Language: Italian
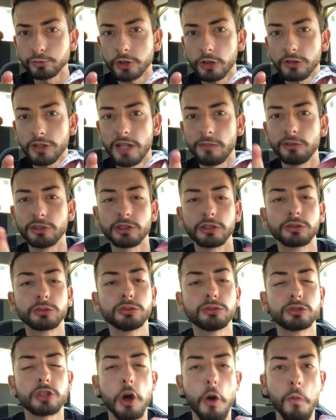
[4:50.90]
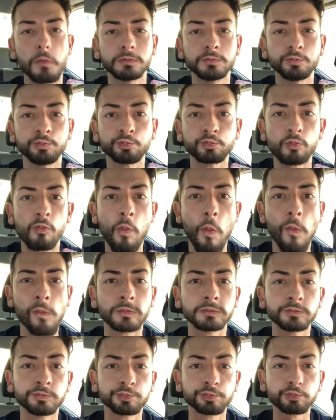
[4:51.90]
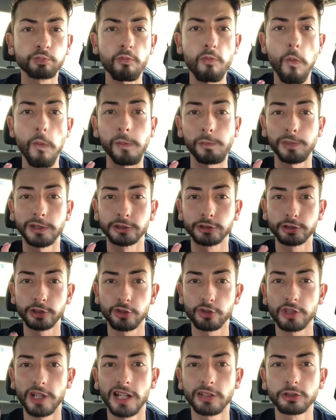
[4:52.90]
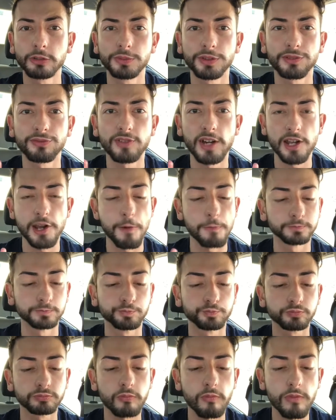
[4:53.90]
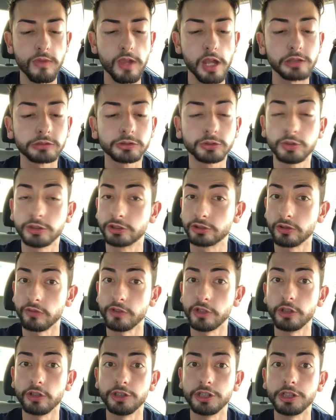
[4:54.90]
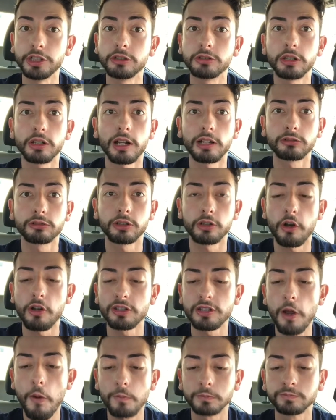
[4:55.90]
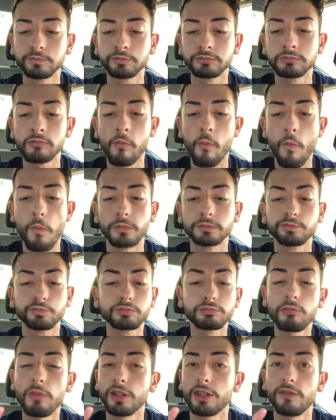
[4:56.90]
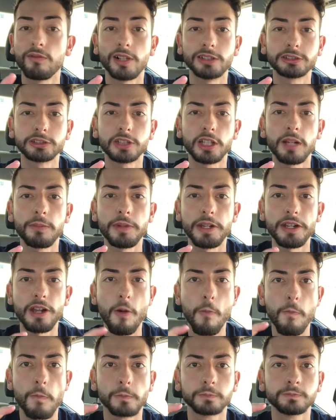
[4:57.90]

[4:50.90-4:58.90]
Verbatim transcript: Ok, mi sono tutto pasticciato per fare questo video di Kit Kat Rosa, ma ne è valso la pena.